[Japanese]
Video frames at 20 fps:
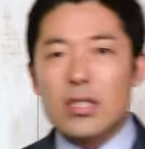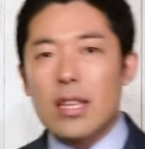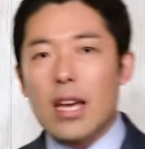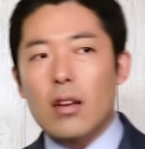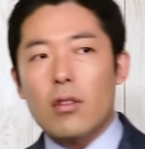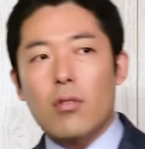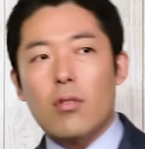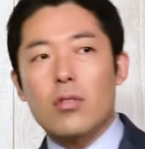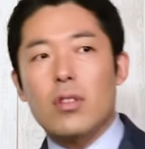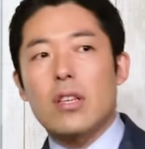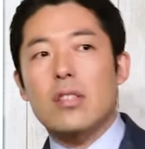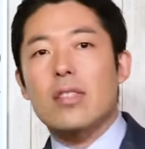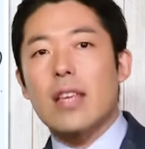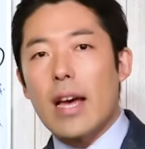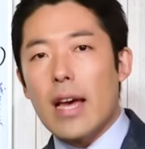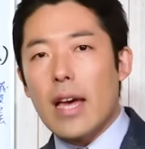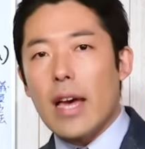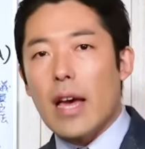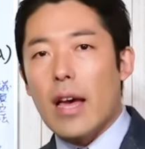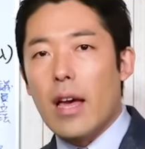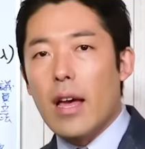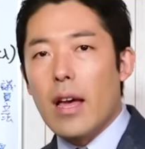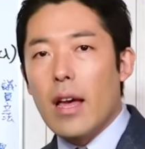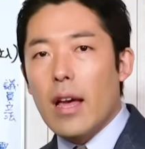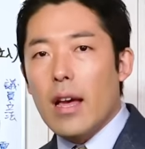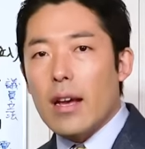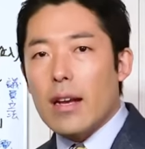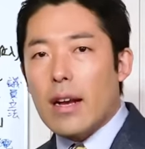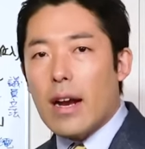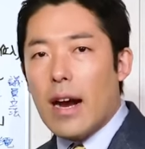太郎でさえ
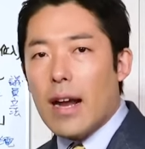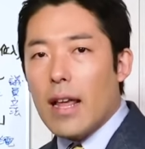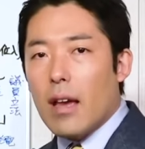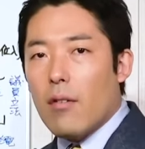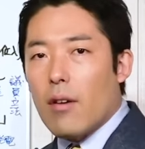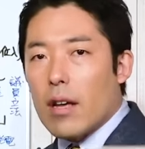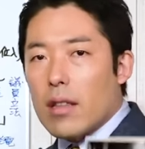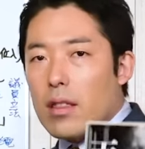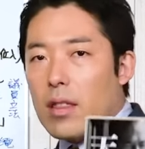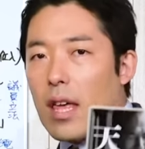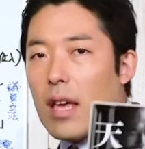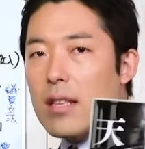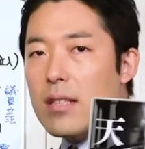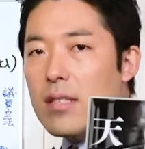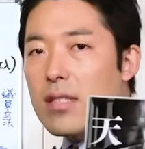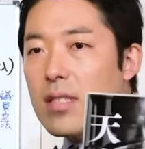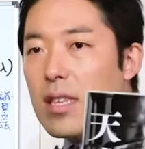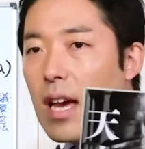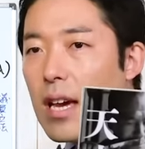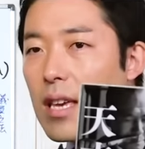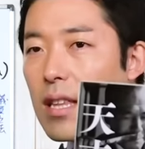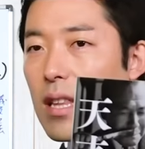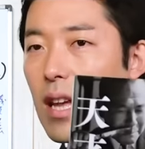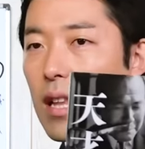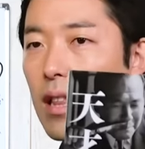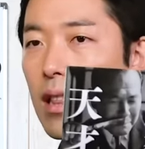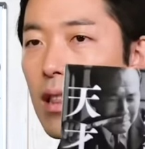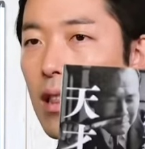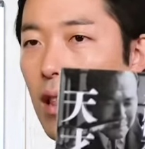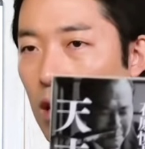彼は天才
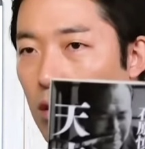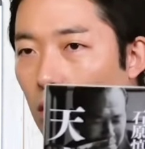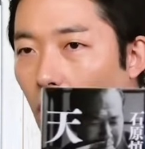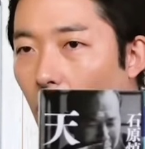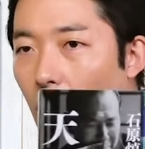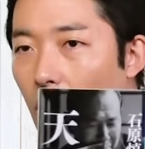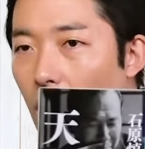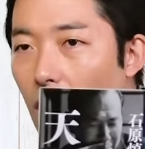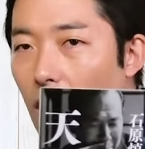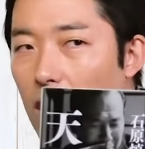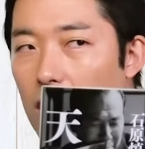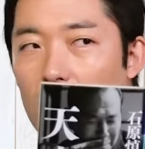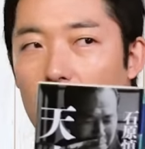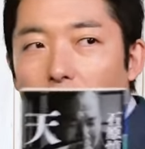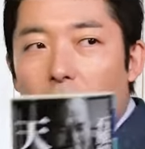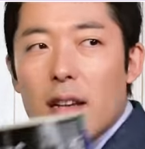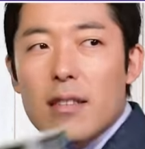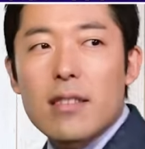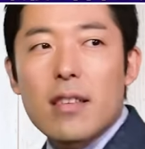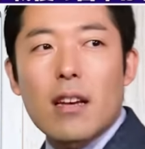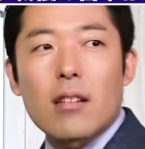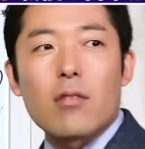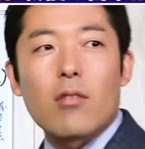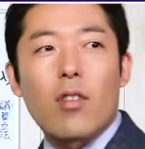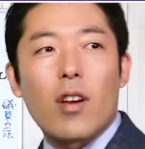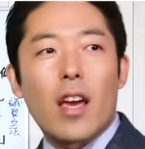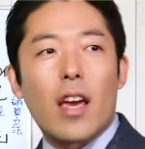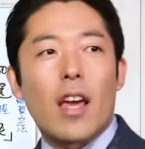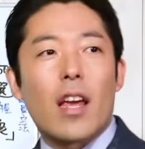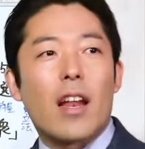だったと言わざる
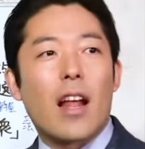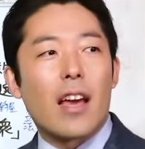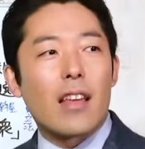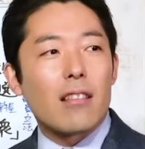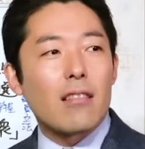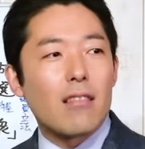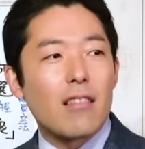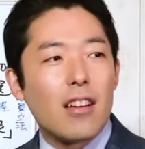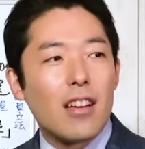を得ない